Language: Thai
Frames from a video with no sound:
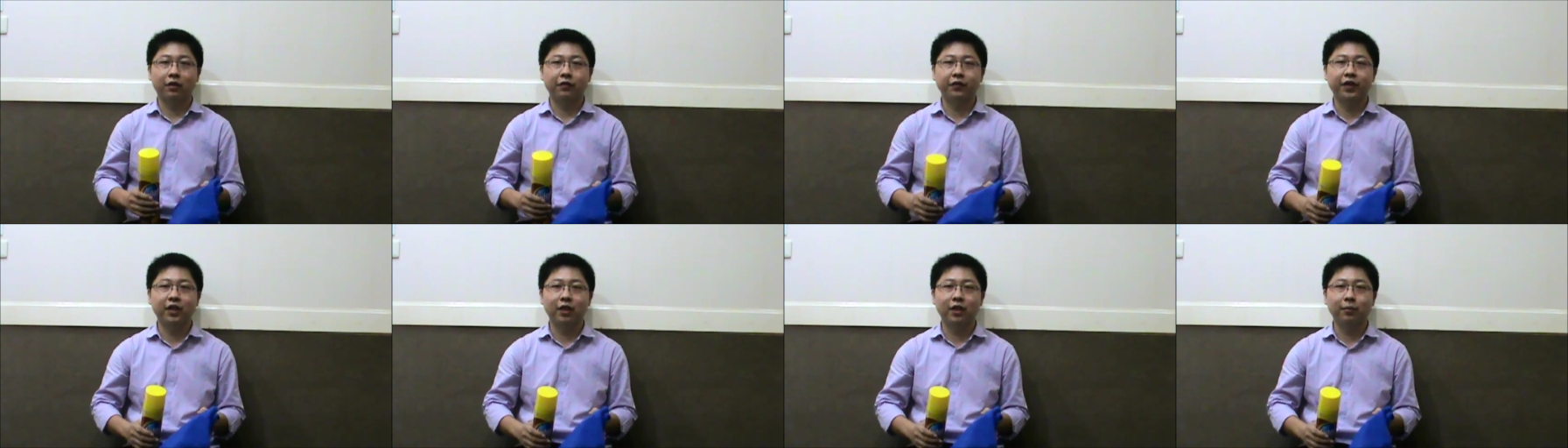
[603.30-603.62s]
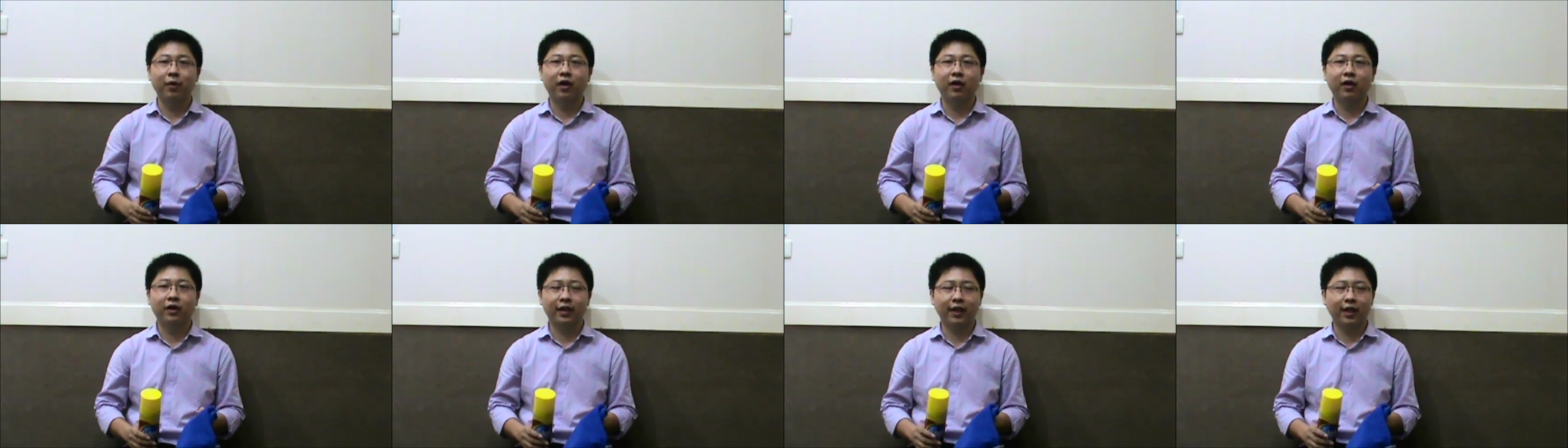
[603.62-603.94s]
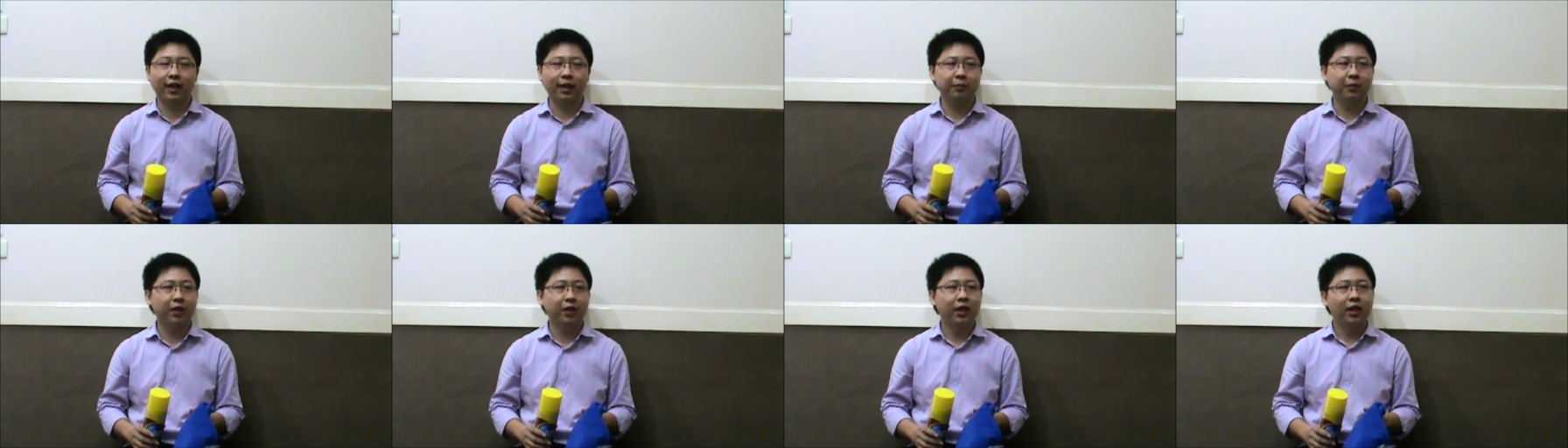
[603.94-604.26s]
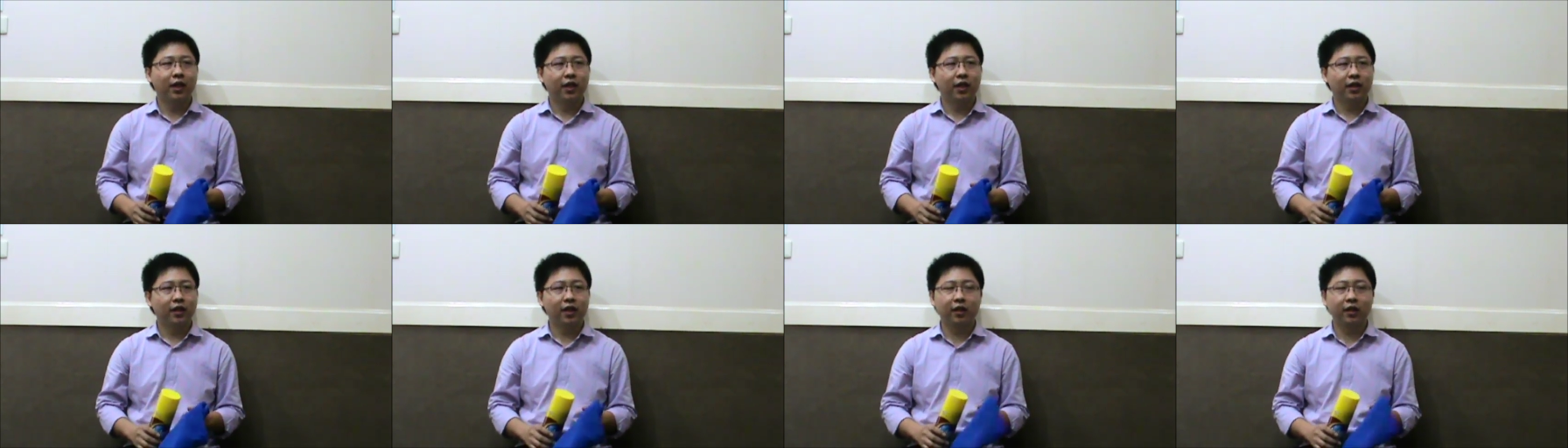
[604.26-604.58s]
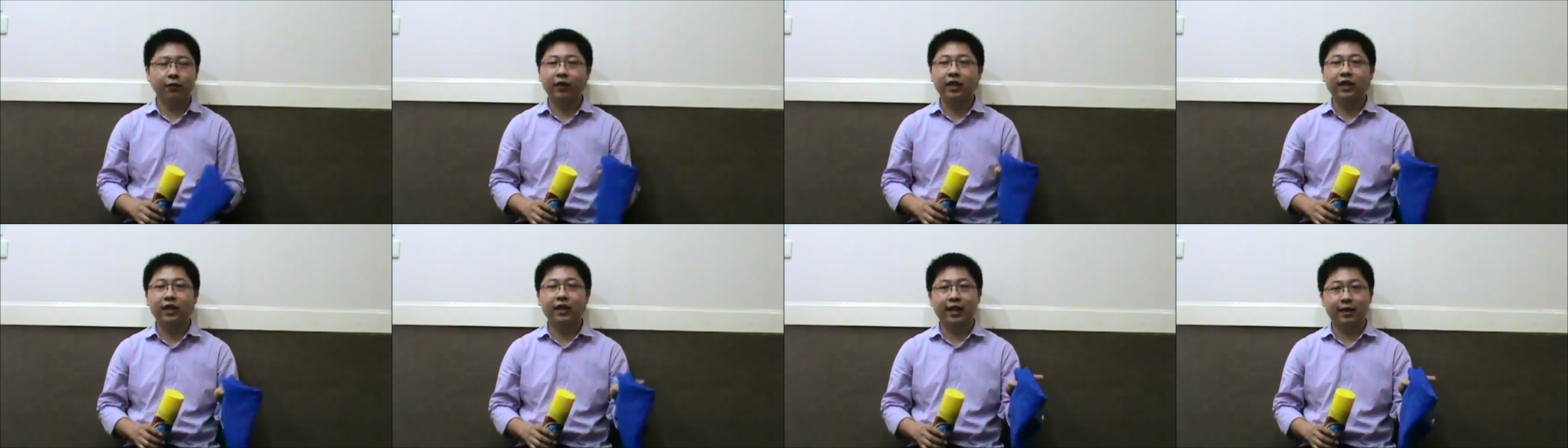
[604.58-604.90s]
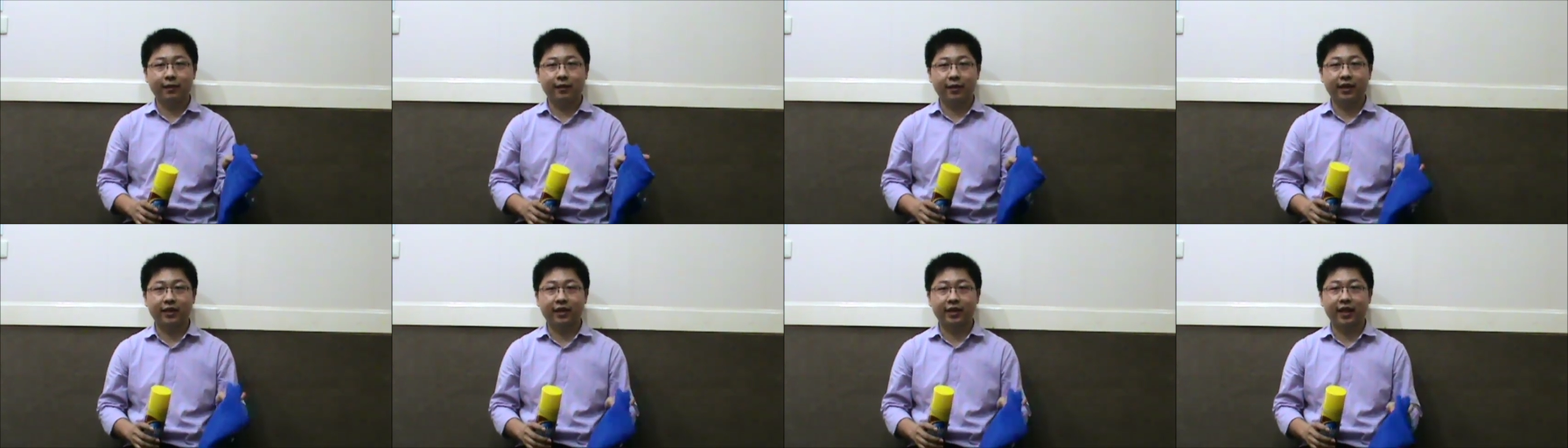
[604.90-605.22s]
ของฟิงเกอร์บอร์ดนะครับทิ้งไว้นาน
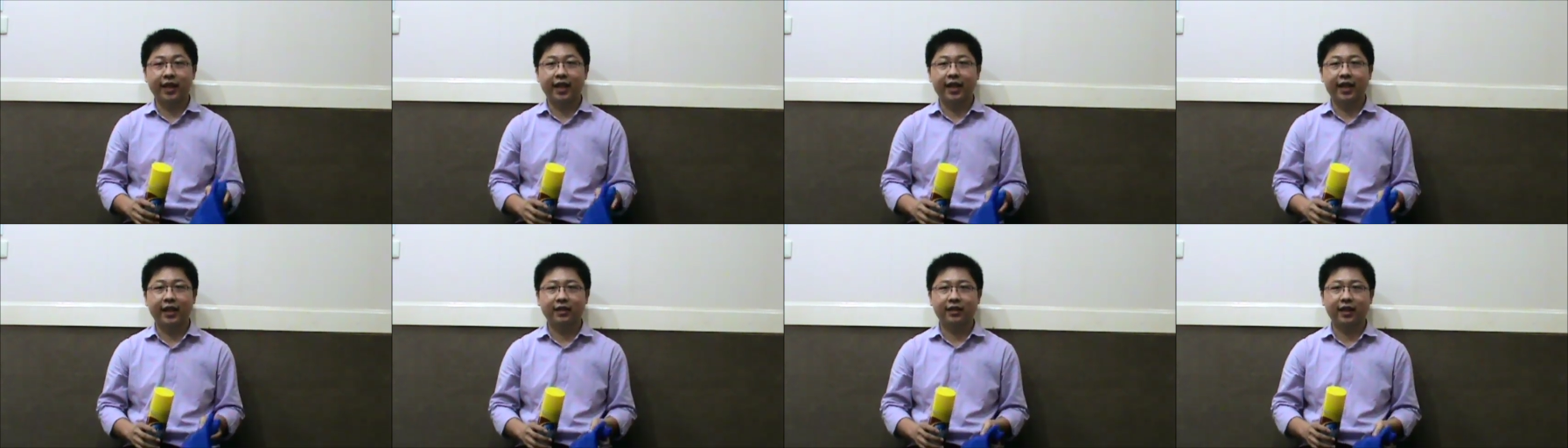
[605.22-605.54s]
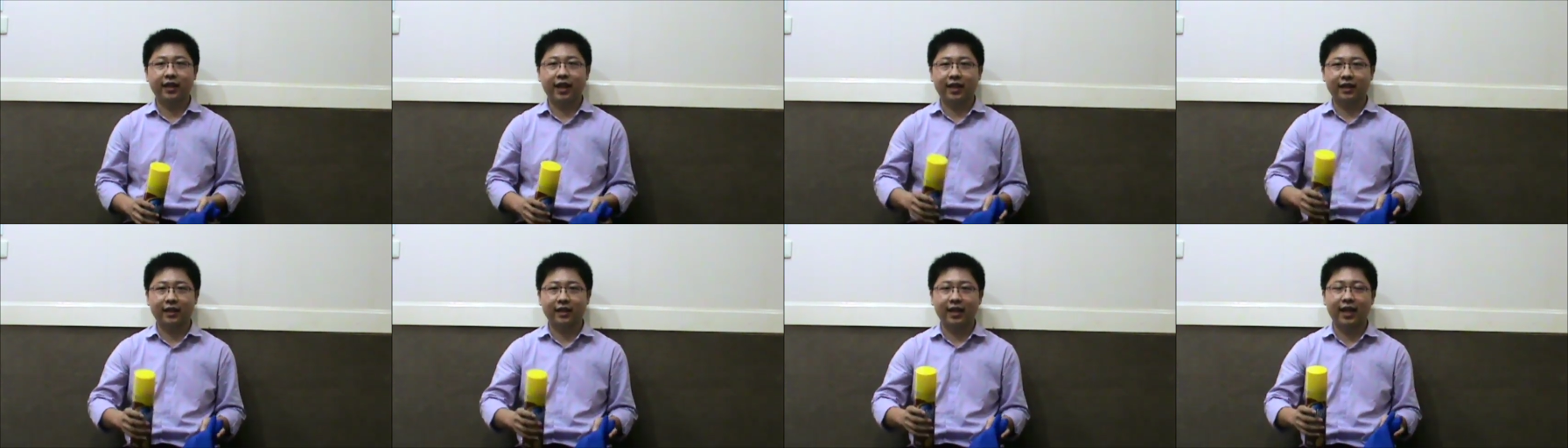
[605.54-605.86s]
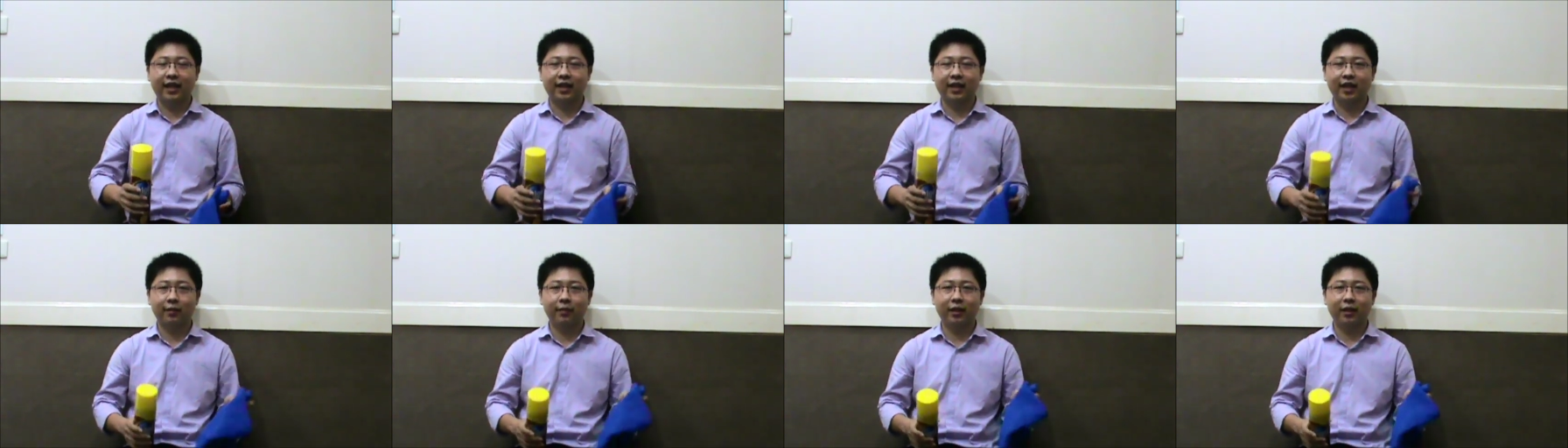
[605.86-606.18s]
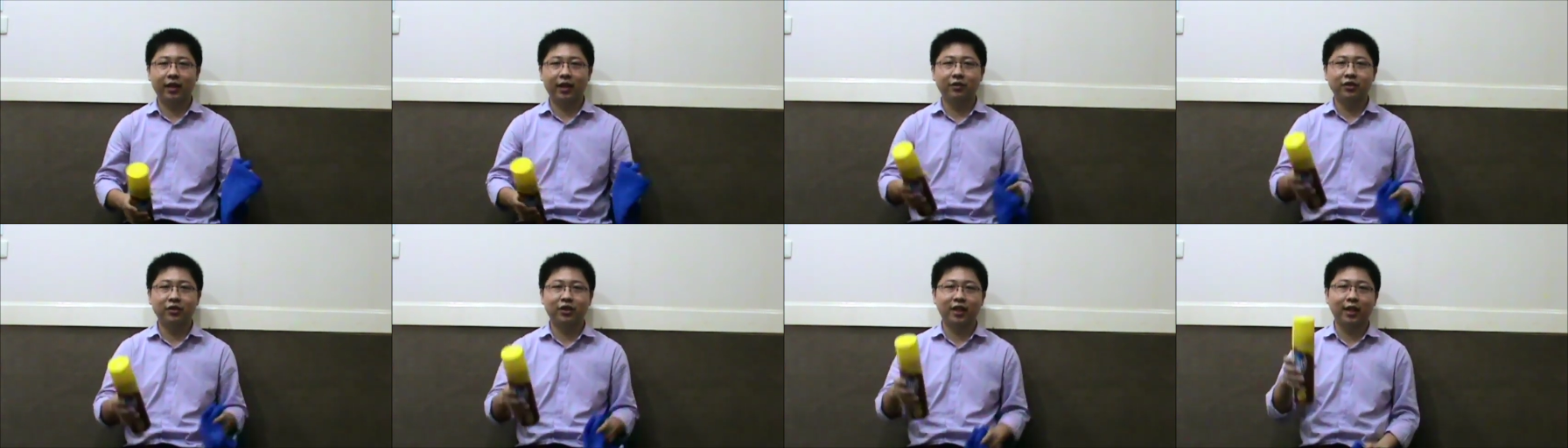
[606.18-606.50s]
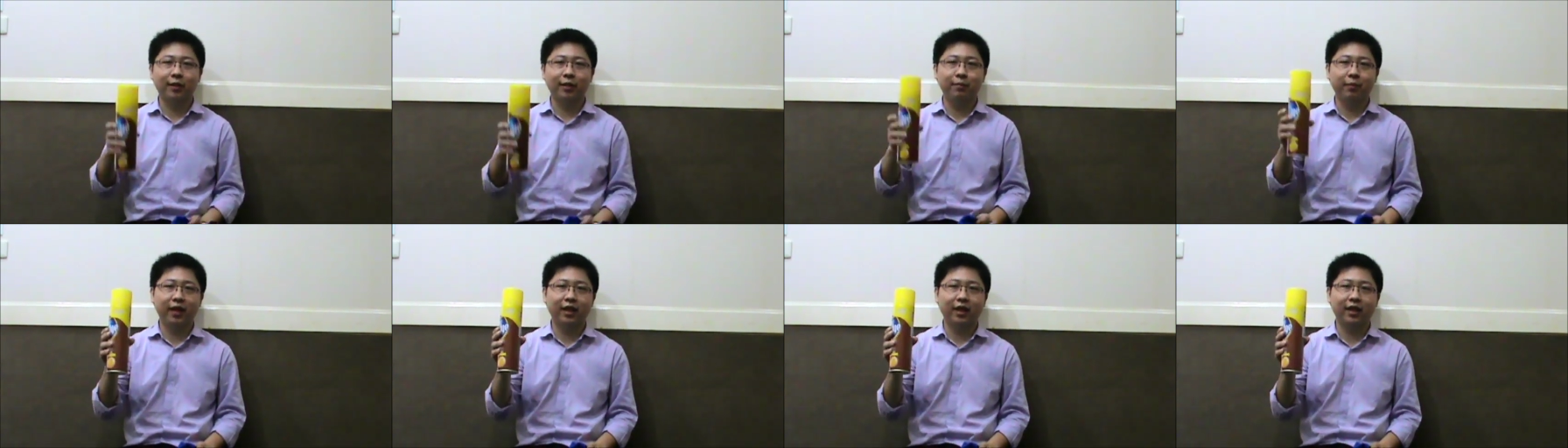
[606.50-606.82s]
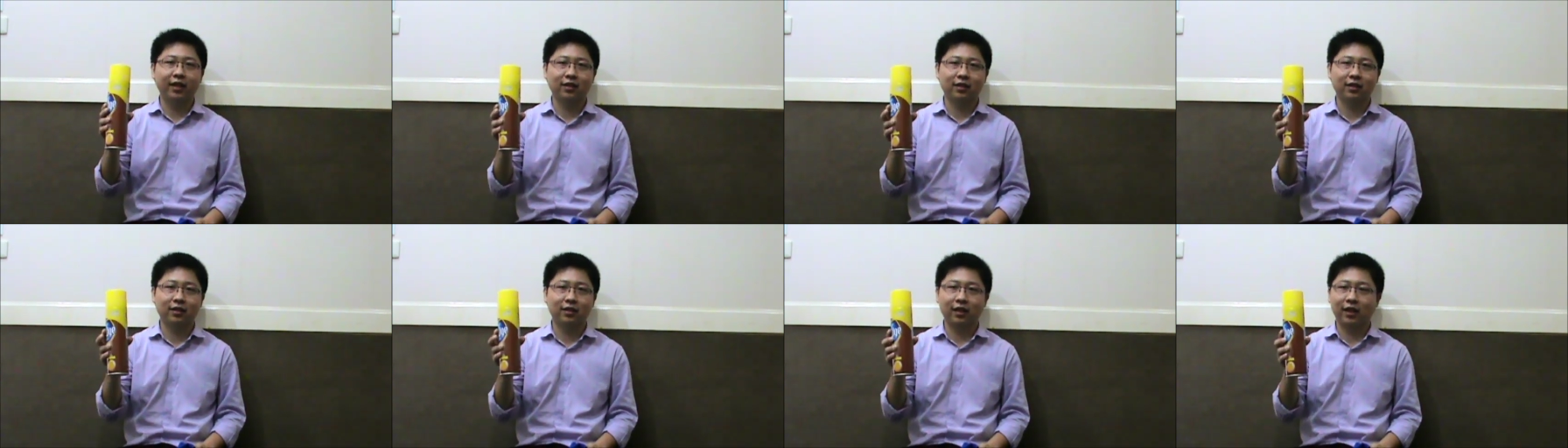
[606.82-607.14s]
อาจจะแห้งแตกได้นะให้เราใช้เพ
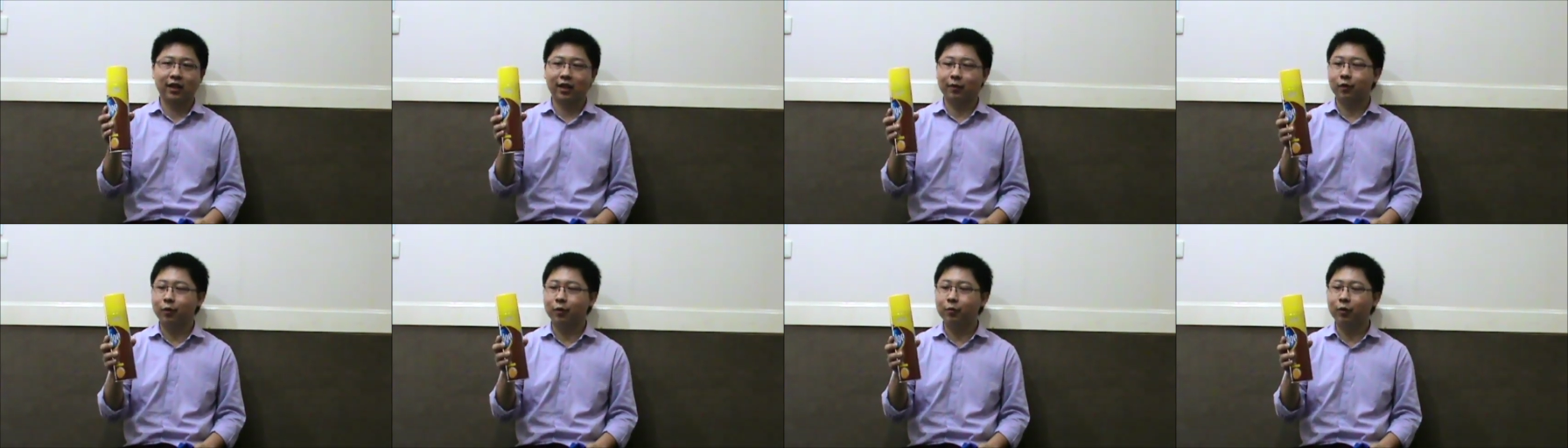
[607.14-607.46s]
จนะ